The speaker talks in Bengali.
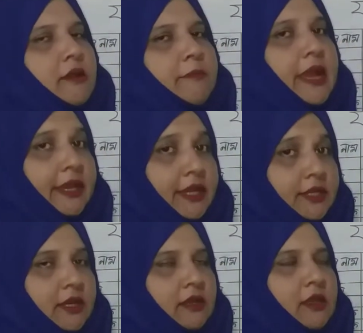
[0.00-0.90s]

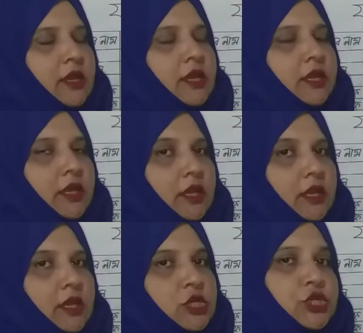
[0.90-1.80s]
পাখিটি কি
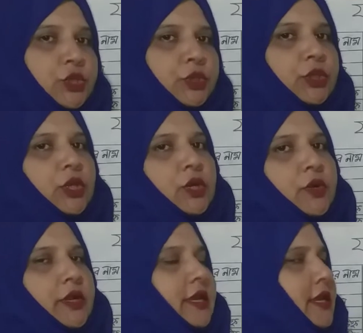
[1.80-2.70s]
সুন্দর
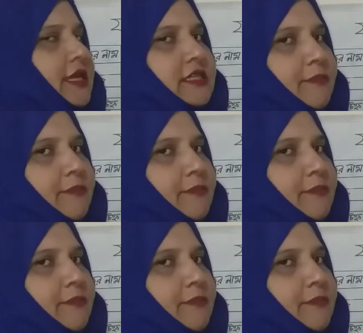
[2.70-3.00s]
এই যে